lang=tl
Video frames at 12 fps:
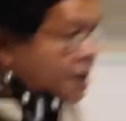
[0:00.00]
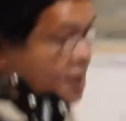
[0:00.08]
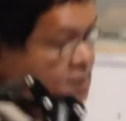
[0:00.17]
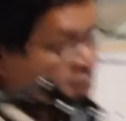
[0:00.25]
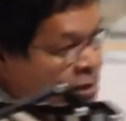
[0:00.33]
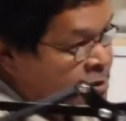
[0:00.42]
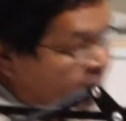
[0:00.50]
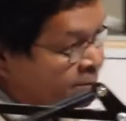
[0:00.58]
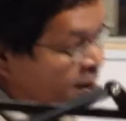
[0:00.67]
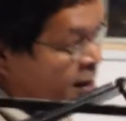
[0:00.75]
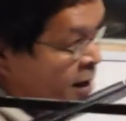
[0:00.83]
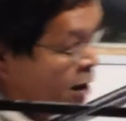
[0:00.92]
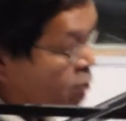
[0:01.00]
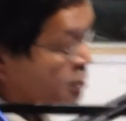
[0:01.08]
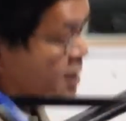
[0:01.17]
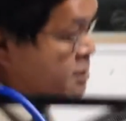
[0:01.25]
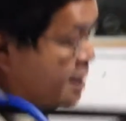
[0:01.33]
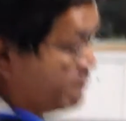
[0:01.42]
na sa December, kaya
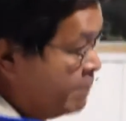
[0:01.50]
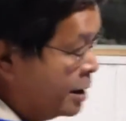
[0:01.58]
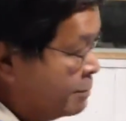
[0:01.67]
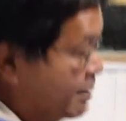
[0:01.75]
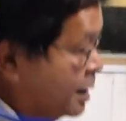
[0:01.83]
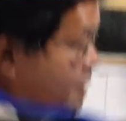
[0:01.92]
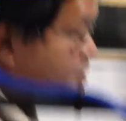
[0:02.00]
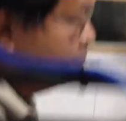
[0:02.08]
kung December magi